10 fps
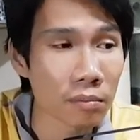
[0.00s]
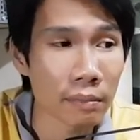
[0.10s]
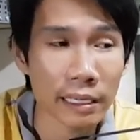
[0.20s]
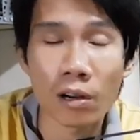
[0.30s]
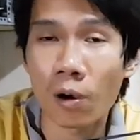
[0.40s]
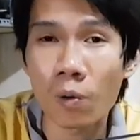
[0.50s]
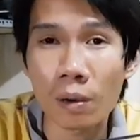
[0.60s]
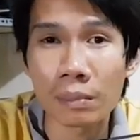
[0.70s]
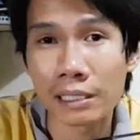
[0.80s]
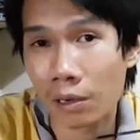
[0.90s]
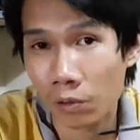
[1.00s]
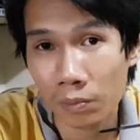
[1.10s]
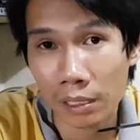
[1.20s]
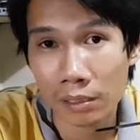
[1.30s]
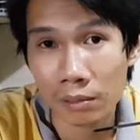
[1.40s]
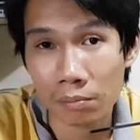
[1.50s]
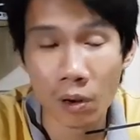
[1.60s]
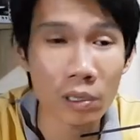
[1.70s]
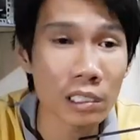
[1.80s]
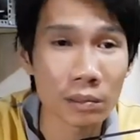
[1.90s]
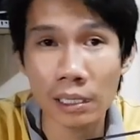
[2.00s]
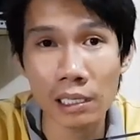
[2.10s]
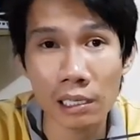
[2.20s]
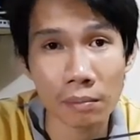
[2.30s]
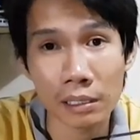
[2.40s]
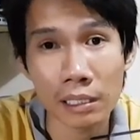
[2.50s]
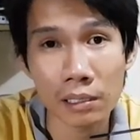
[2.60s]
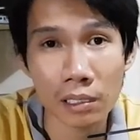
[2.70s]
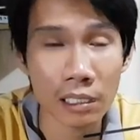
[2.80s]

bạn đổ qua bình dầu của mình mỗi người một ít là mình dư thôi